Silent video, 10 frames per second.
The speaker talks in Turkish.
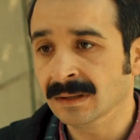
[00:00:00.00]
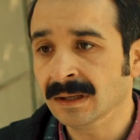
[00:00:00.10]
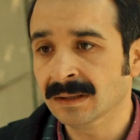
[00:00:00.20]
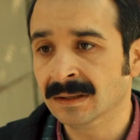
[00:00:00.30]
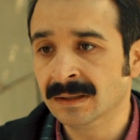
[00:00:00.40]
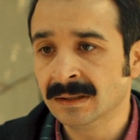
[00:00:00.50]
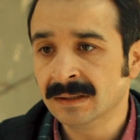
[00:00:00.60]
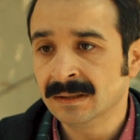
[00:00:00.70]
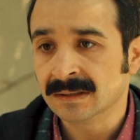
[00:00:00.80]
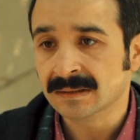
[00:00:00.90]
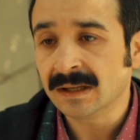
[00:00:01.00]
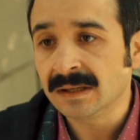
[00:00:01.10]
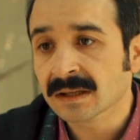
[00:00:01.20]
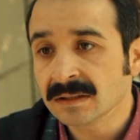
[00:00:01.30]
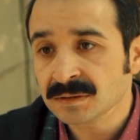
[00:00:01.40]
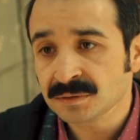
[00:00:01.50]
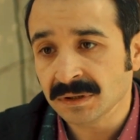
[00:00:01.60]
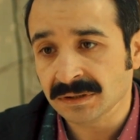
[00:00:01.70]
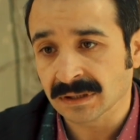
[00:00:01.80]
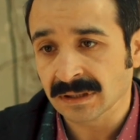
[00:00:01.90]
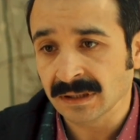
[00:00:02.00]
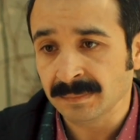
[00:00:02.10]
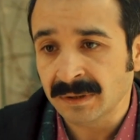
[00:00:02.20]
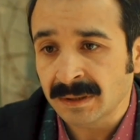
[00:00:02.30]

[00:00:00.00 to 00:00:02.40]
Heh, daha ne kadar sürecek ya?